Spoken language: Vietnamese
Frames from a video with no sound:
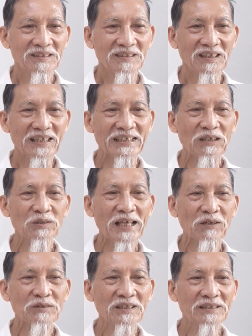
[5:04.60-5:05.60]
Tức là nếu
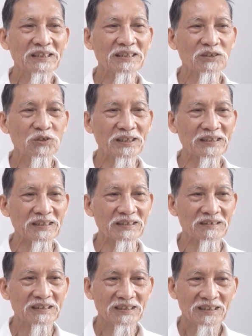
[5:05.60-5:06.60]
theo thứ tự truyền
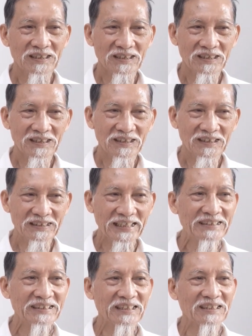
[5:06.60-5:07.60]

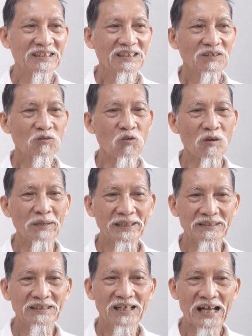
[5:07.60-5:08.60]
kinh ấy, của bệnh
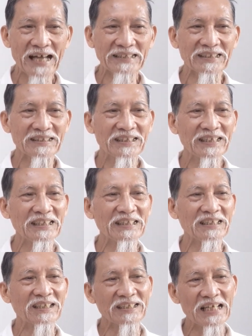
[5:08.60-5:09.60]
thương hàn ấy, thì
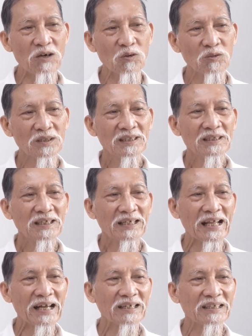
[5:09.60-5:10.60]
khởi đầu
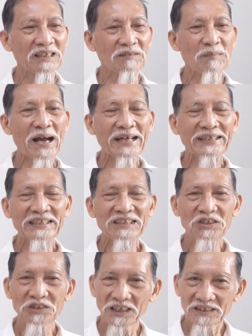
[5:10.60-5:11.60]
là ở ba kinh
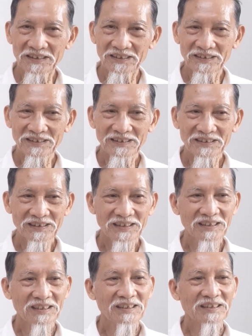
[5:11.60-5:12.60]
dương
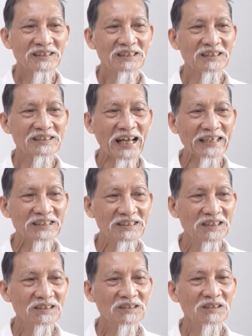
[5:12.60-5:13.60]
từ thái
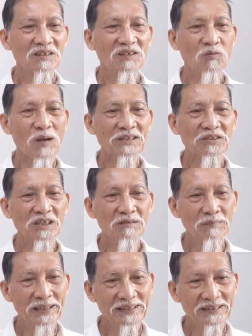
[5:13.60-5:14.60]
dương qua
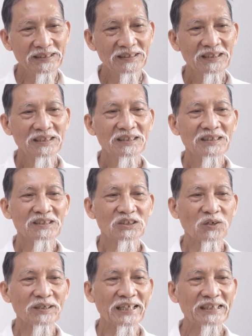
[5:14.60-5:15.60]
dương minh
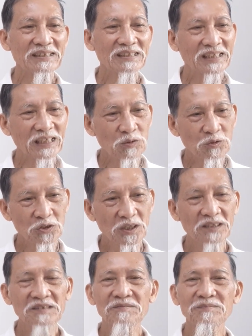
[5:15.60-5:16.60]
rồi đến thiếu dương